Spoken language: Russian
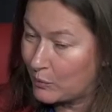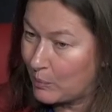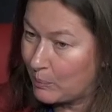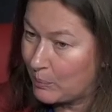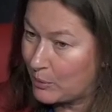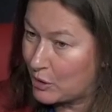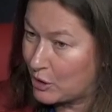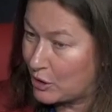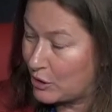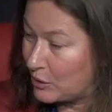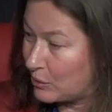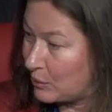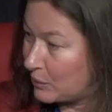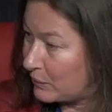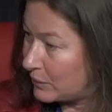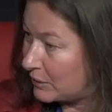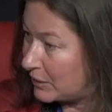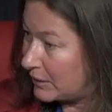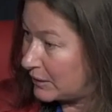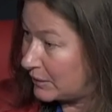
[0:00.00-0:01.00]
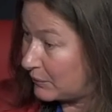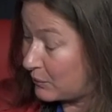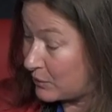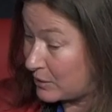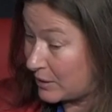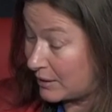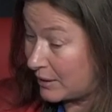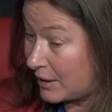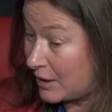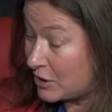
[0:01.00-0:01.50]
все подчинено вот этой
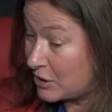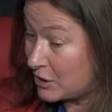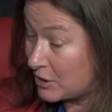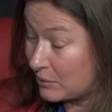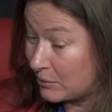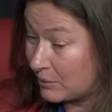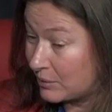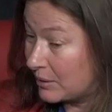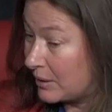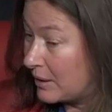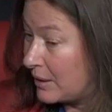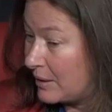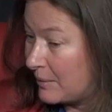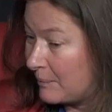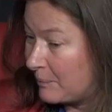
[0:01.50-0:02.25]
его задаче, и он